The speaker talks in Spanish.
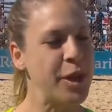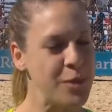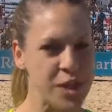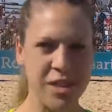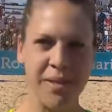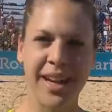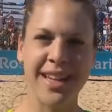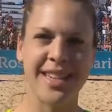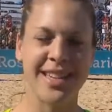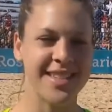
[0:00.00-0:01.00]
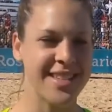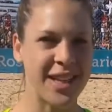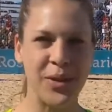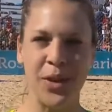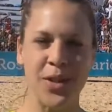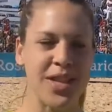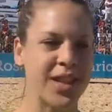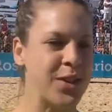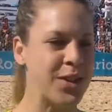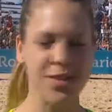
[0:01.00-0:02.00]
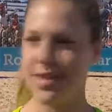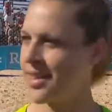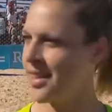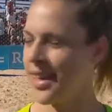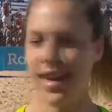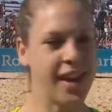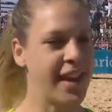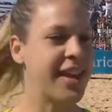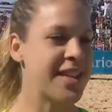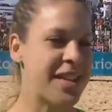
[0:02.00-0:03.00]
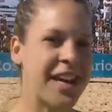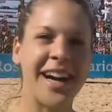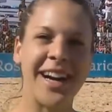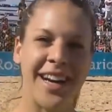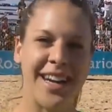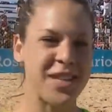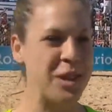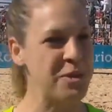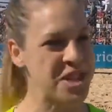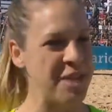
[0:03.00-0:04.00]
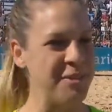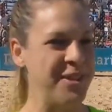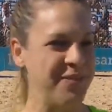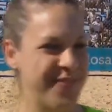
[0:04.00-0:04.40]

Bueno, muchísimas gracias. Saludos a todos eh, y que siga creciendo el beach handball.